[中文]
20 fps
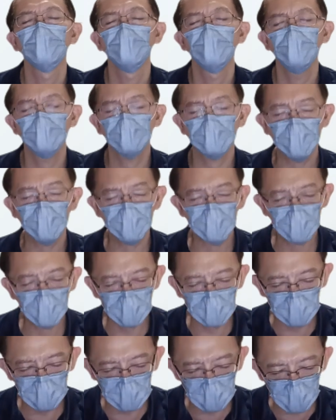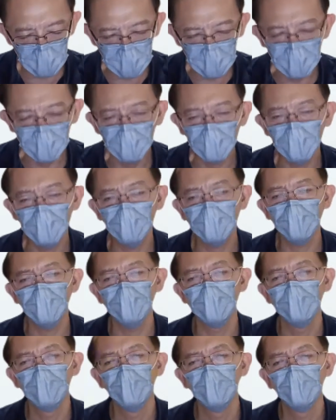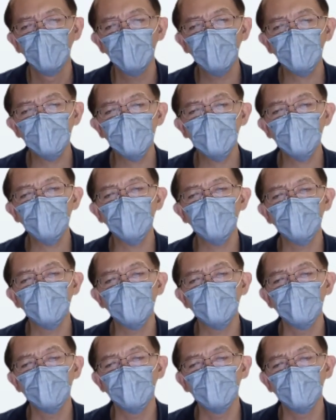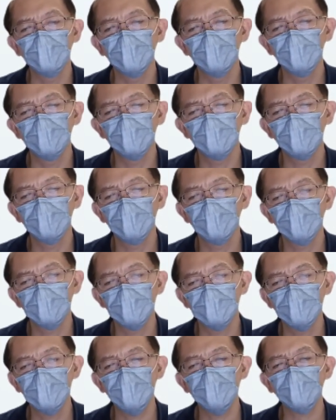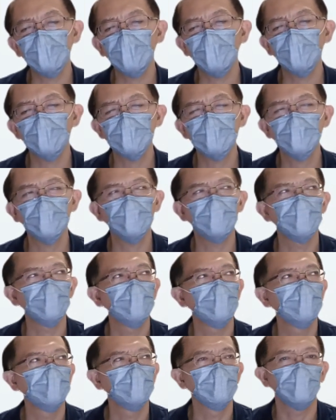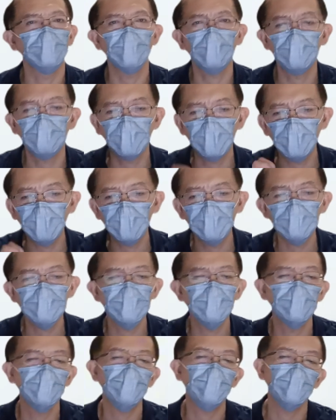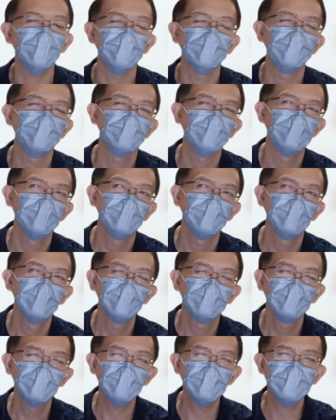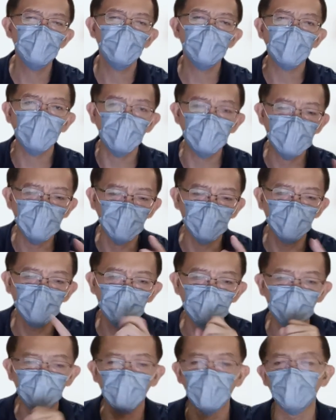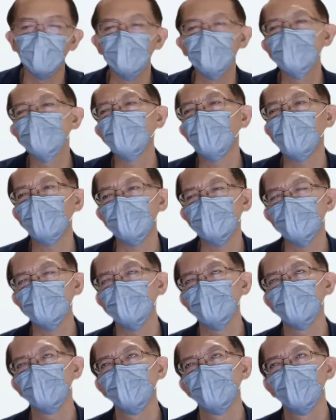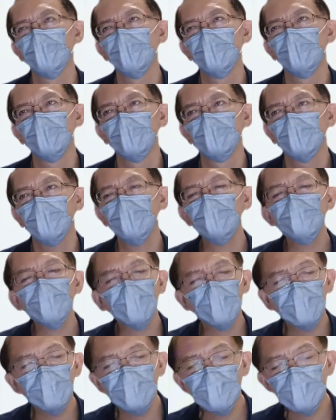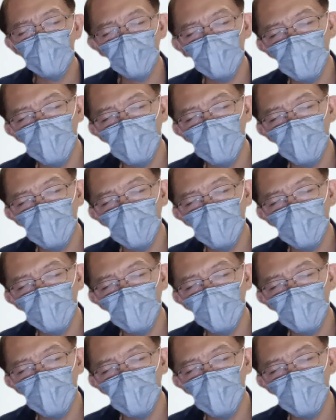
那他说要给你一万块，那结果呢，你你时间到了之后，你拿到八千块，那这个达成率就是百分之八十。他如果跟你说